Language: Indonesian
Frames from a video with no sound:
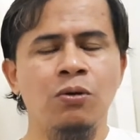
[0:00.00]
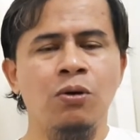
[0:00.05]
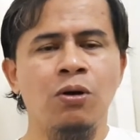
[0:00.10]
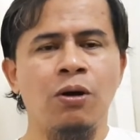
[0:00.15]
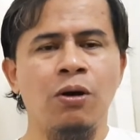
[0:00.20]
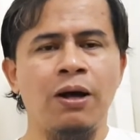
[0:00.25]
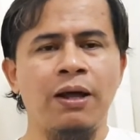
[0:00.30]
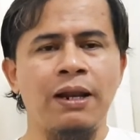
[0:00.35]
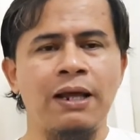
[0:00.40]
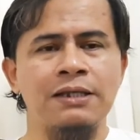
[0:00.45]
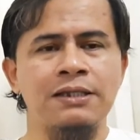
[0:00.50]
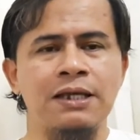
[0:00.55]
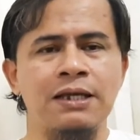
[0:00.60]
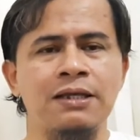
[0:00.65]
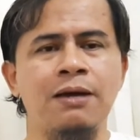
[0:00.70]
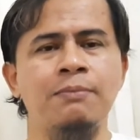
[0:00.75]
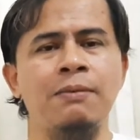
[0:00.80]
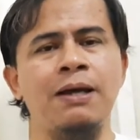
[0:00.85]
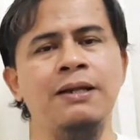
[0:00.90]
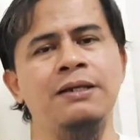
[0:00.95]
ah,
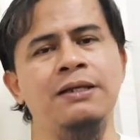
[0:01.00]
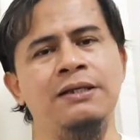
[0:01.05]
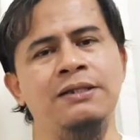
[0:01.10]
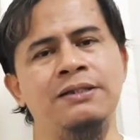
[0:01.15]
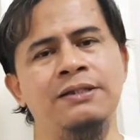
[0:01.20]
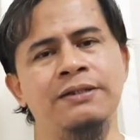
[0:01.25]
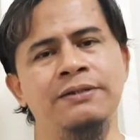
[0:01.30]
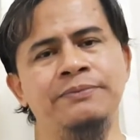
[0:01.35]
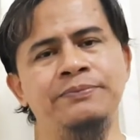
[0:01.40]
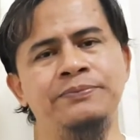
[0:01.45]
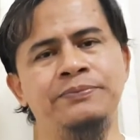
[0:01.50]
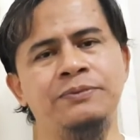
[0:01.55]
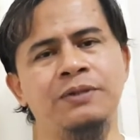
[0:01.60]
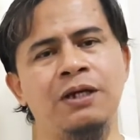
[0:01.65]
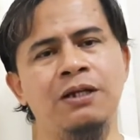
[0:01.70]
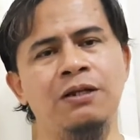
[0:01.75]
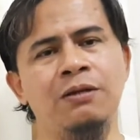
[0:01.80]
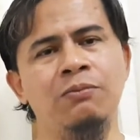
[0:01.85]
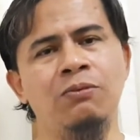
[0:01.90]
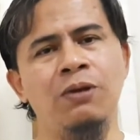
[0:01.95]
rasanya manis
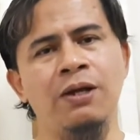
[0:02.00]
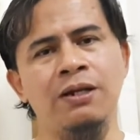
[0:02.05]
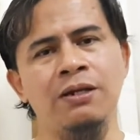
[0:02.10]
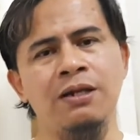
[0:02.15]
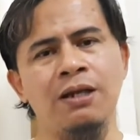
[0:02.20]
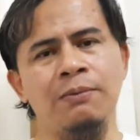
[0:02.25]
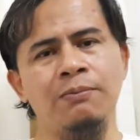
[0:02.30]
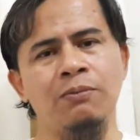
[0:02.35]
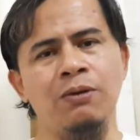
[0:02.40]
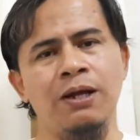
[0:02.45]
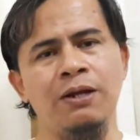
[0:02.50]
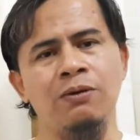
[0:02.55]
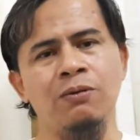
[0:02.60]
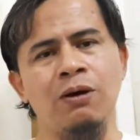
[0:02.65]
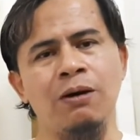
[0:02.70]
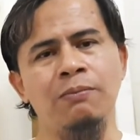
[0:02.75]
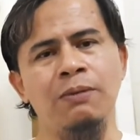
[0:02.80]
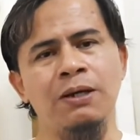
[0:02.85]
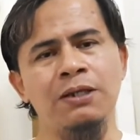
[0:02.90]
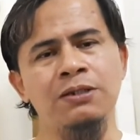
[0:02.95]
dan di bulan 6 bulan
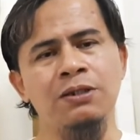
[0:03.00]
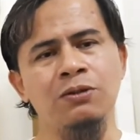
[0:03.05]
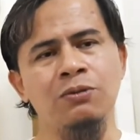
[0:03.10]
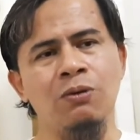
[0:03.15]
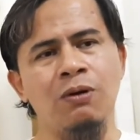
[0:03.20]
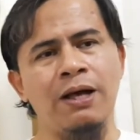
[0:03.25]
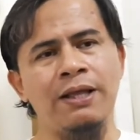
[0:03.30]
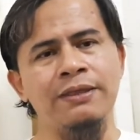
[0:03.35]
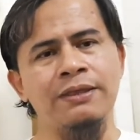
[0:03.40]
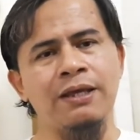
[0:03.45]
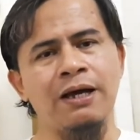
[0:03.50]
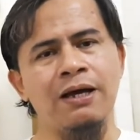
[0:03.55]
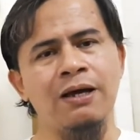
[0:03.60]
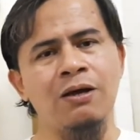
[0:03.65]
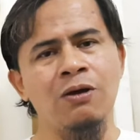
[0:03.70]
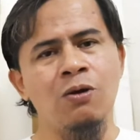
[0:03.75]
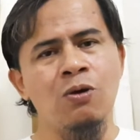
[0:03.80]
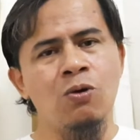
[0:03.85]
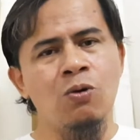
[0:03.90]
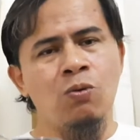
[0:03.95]
12 itu antara
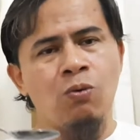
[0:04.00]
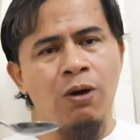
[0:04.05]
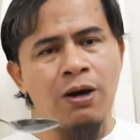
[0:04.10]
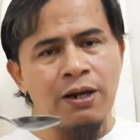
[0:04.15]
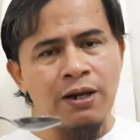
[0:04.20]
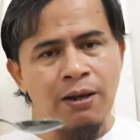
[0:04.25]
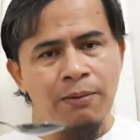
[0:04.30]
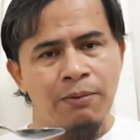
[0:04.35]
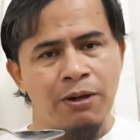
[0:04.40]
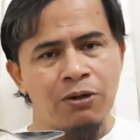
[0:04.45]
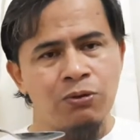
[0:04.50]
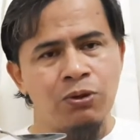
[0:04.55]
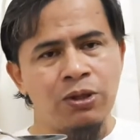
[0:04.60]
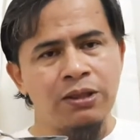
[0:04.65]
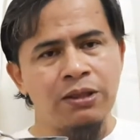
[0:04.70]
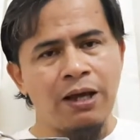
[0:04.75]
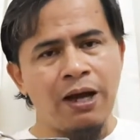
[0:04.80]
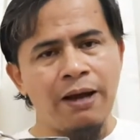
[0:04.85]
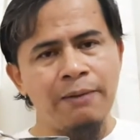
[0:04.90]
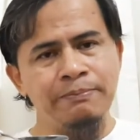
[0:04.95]
warna madu
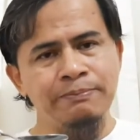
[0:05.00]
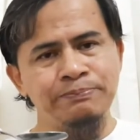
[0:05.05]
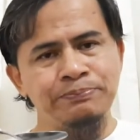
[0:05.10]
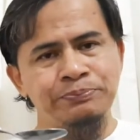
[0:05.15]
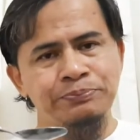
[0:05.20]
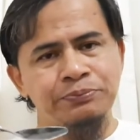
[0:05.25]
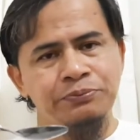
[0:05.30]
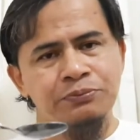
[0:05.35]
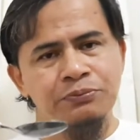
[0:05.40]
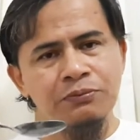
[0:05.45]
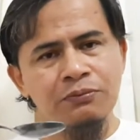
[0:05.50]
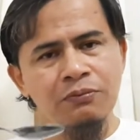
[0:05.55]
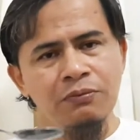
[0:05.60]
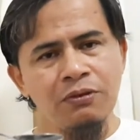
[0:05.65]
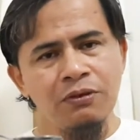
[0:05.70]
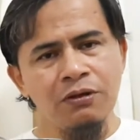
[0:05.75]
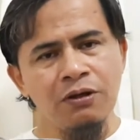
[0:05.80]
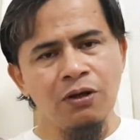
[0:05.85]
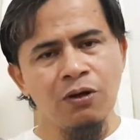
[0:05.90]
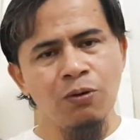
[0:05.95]
hitam
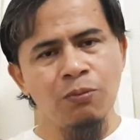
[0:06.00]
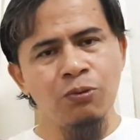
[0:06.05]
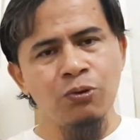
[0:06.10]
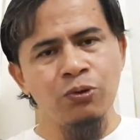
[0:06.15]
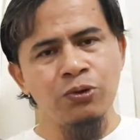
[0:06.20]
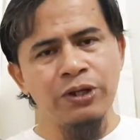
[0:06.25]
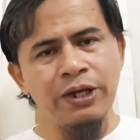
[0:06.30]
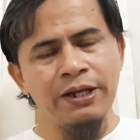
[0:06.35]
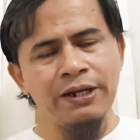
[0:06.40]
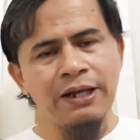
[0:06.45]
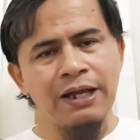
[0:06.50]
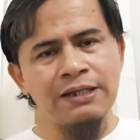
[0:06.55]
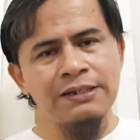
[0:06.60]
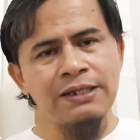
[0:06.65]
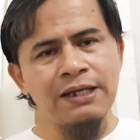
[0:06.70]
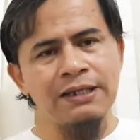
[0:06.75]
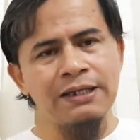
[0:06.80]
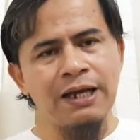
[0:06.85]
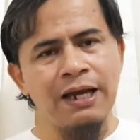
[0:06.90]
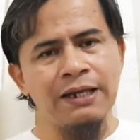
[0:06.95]
kemudian
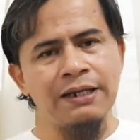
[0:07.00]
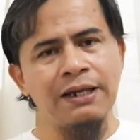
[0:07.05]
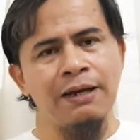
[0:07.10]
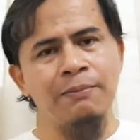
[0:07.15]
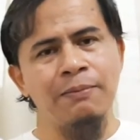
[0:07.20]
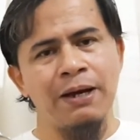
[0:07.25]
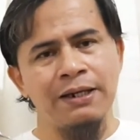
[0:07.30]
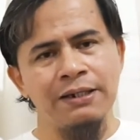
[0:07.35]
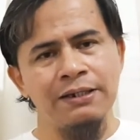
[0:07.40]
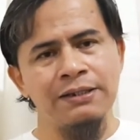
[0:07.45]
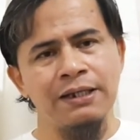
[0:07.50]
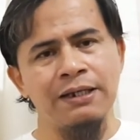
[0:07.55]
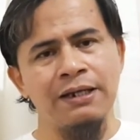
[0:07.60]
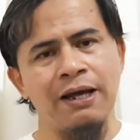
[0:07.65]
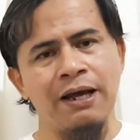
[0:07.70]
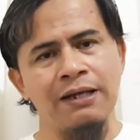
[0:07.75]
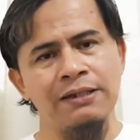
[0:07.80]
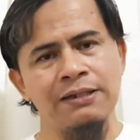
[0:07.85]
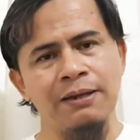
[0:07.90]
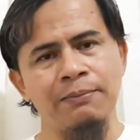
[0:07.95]
rasanya ada manis
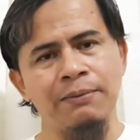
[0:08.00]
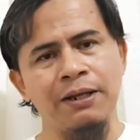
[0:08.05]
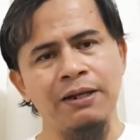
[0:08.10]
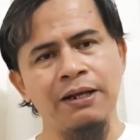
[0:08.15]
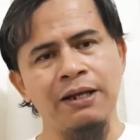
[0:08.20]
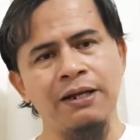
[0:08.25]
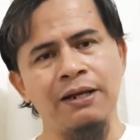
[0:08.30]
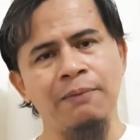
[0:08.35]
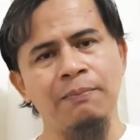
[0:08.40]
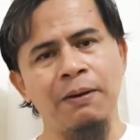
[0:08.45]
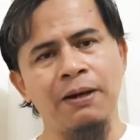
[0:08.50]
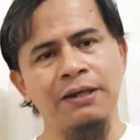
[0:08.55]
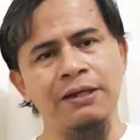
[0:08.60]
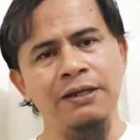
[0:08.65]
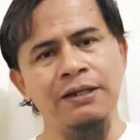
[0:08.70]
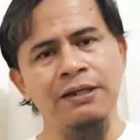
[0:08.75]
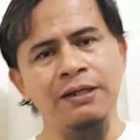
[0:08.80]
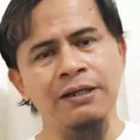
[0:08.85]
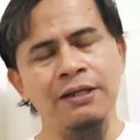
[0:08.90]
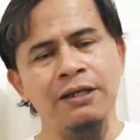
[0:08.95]
ada asam dan ada
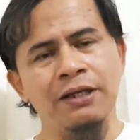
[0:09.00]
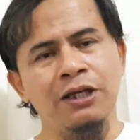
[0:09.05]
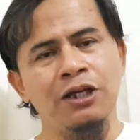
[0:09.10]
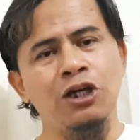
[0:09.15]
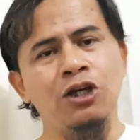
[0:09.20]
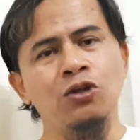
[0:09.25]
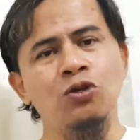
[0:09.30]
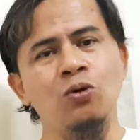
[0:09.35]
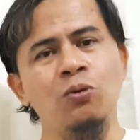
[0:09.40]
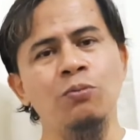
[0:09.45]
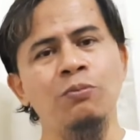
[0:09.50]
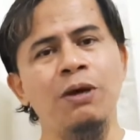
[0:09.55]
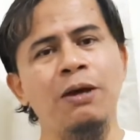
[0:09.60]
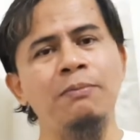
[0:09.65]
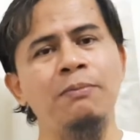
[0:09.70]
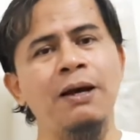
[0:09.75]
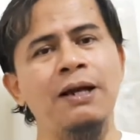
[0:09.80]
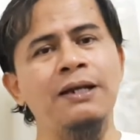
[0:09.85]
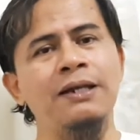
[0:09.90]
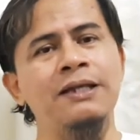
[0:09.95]
pahit itu
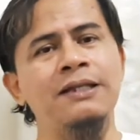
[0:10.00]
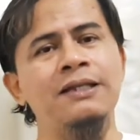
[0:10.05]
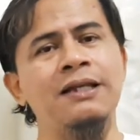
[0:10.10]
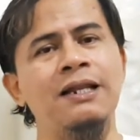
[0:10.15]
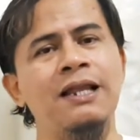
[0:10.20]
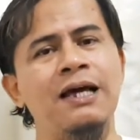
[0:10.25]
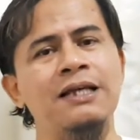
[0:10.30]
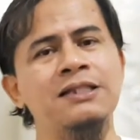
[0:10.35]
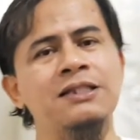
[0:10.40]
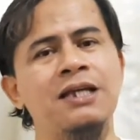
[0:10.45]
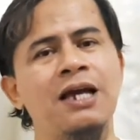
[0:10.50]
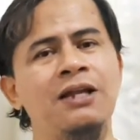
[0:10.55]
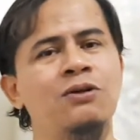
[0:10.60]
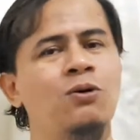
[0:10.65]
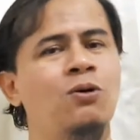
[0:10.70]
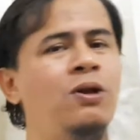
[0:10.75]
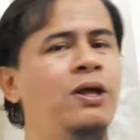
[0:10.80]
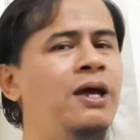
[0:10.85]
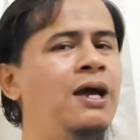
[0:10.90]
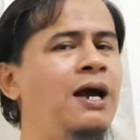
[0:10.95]
memang dijelaskan
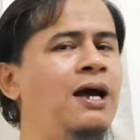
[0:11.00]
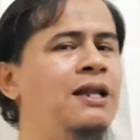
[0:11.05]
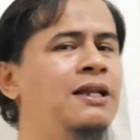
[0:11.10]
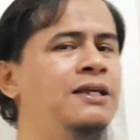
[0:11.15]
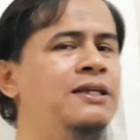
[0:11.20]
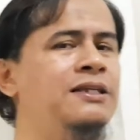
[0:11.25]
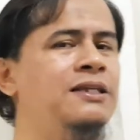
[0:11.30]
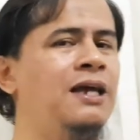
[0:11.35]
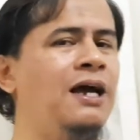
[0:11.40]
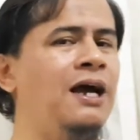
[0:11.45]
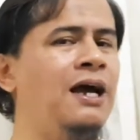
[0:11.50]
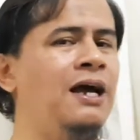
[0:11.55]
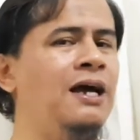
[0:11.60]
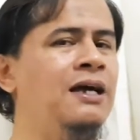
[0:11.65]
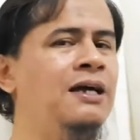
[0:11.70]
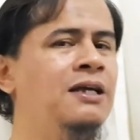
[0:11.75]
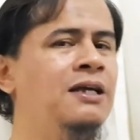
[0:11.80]
oleh ahlinya